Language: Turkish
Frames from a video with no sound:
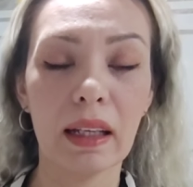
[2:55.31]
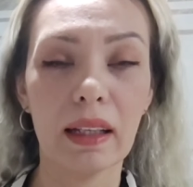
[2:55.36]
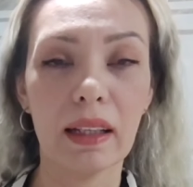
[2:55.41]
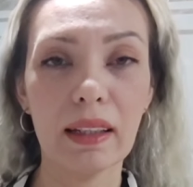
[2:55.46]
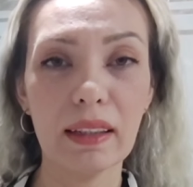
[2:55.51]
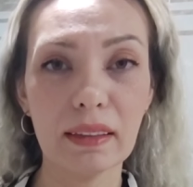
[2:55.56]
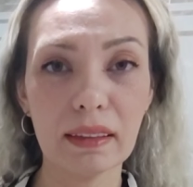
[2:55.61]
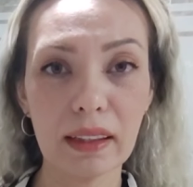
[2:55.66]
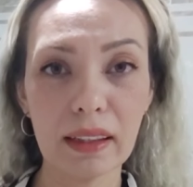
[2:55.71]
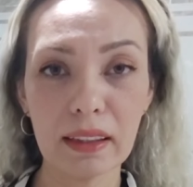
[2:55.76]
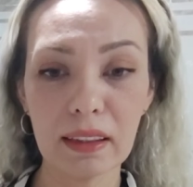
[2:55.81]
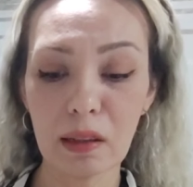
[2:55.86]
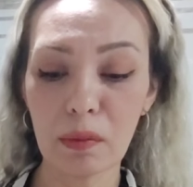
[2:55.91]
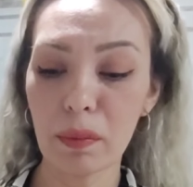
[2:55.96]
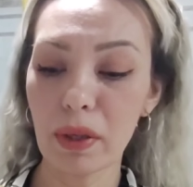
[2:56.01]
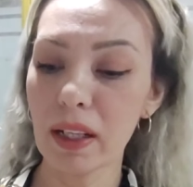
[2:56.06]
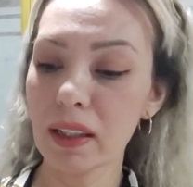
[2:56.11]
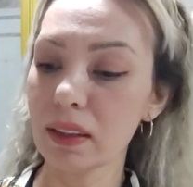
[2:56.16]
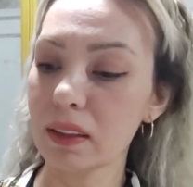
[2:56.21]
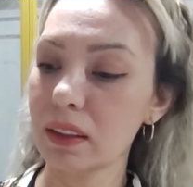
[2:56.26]
İnternetten
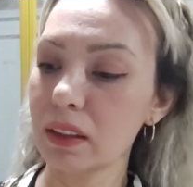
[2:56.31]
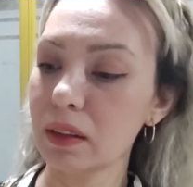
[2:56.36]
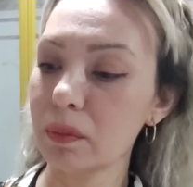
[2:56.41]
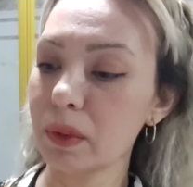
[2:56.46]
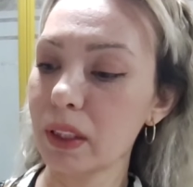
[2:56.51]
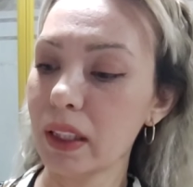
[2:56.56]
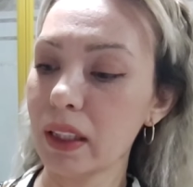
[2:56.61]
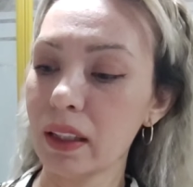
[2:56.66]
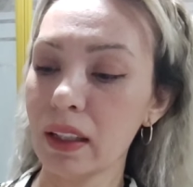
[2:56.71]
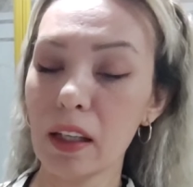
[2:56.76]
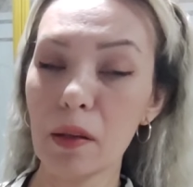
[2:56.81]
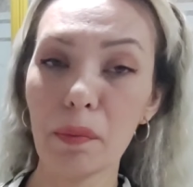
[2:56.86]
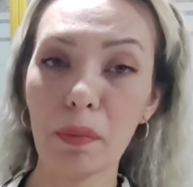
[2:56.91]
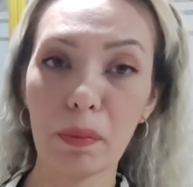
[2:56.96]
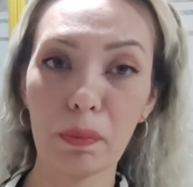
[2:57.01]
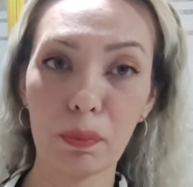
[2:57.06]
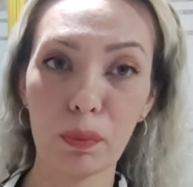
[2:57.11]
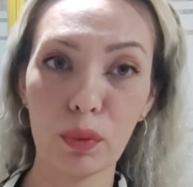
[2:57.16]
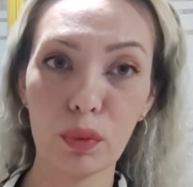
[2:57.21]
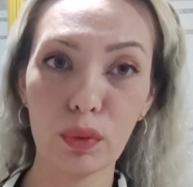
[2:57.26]
baktığımda hep
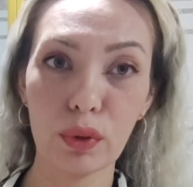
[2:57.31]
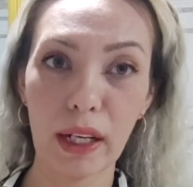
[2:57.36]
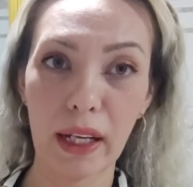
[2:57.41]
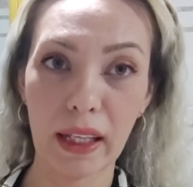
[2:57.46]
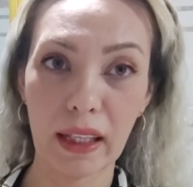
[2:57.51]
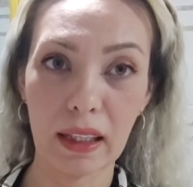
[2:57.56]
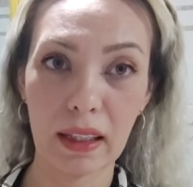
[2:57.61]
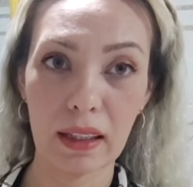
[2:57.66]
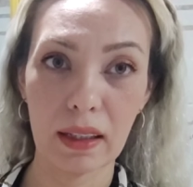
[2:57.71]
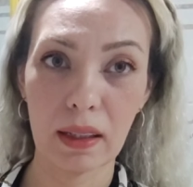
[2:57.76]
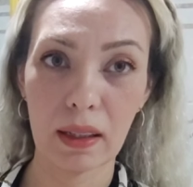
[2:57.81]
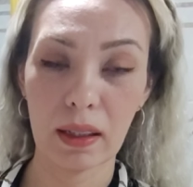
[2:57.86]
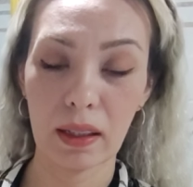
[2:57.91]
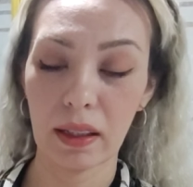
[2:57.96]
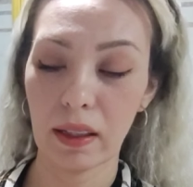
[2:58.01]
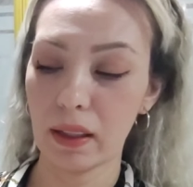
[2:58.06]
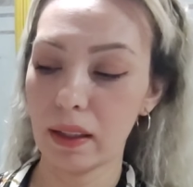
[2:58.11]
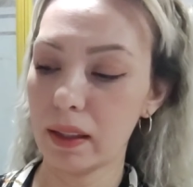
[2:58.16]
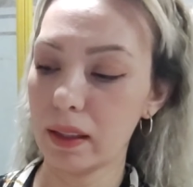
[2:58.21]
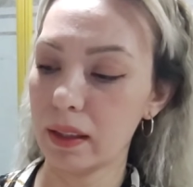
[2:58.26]
bu renk.
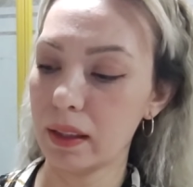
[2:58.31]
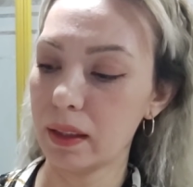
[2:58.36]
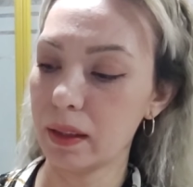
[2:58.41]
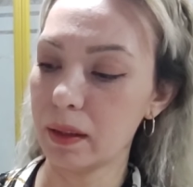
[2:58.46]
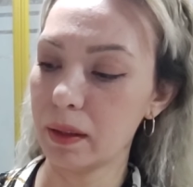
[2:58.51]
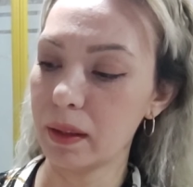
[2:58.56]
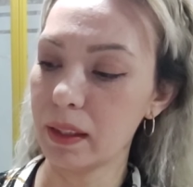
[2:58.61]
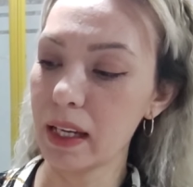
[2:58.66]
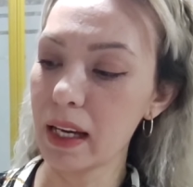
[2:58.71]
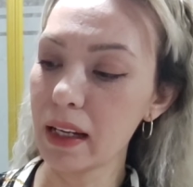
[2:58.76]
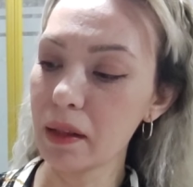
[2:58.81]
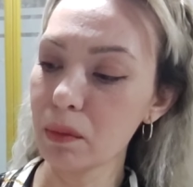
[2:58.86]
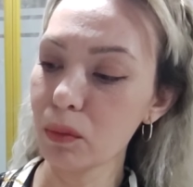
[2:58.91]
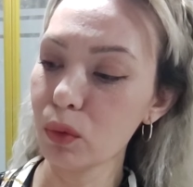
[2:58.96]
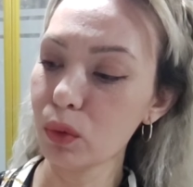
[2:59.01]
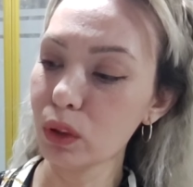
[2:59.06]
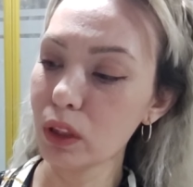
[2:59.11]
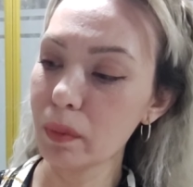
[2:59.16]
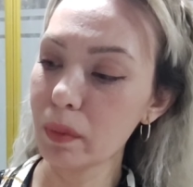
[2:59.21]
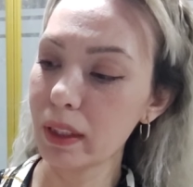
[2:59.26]
Ee, yani
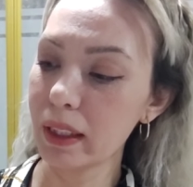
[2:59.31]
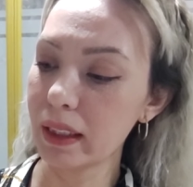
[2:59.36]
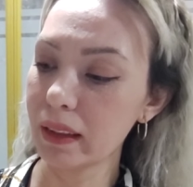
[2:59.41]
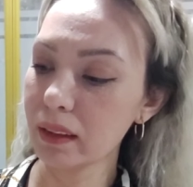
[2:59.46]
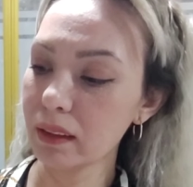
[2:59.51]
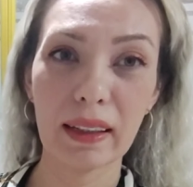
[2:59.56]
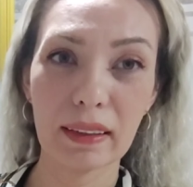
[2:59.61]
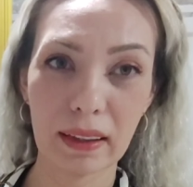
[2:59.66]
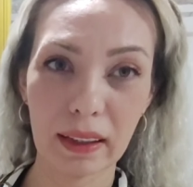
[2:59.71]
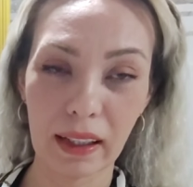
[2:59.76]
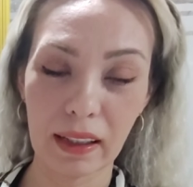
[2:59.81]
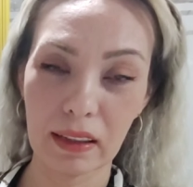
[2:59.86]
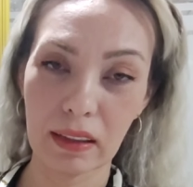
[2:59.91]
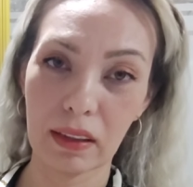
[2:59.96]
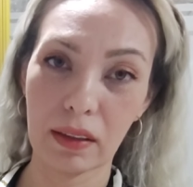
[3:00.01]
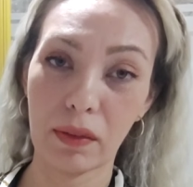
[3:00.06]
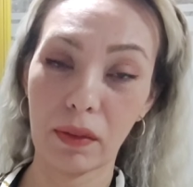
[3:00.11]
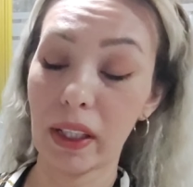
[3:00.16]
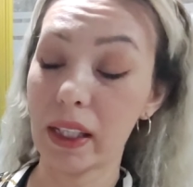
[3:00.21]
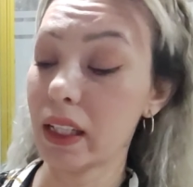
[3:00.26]
muhtemelen
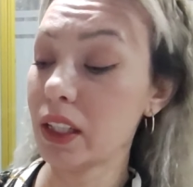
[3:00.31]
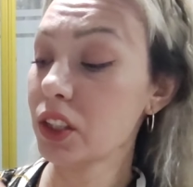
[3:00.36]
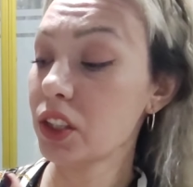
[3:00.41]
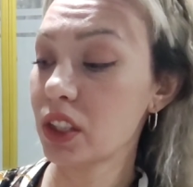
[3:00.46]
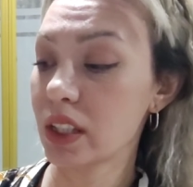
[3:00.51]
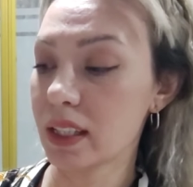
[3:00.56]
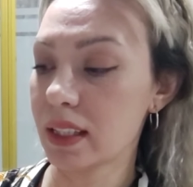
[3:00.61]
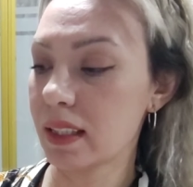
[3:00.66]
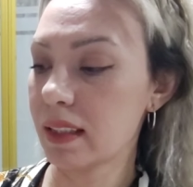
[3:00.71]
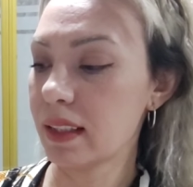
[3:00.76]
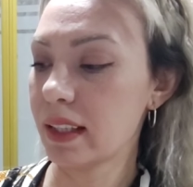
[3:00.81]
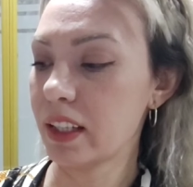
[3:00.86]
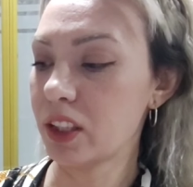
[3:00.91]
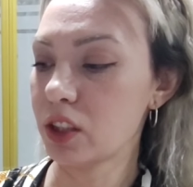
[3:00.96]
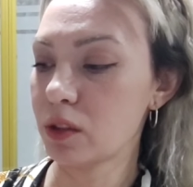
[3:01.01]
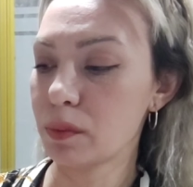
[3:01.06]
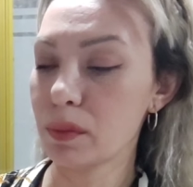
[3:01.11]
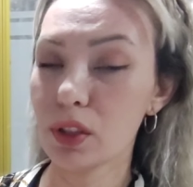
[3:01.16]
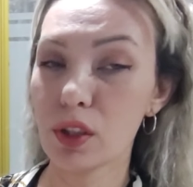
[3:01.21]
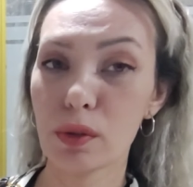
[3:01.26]
etiketi veya şişesi
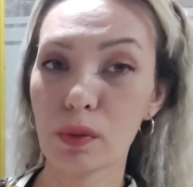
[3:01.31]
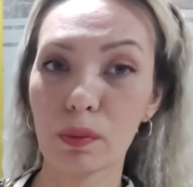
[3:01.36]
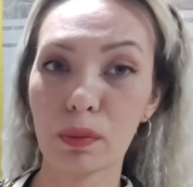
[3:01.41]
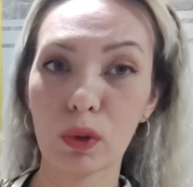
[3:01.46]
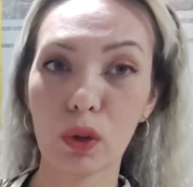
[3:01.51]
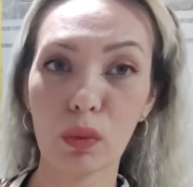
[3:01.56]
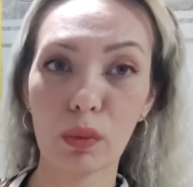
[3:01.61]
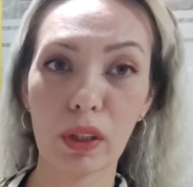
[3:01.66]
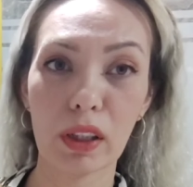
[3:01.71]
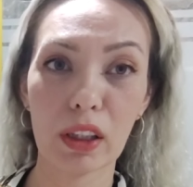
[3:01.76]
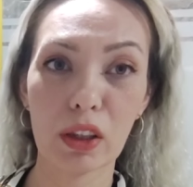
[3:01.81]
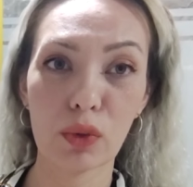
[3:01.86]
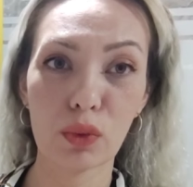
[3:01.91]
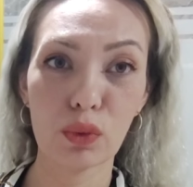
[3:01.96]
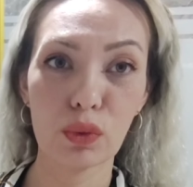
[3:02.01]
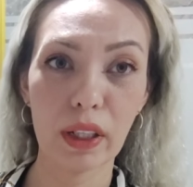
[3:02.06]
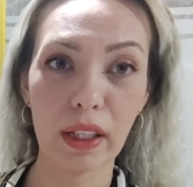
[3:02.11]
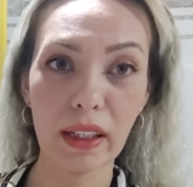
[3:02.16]
değişmiş. Normalde şu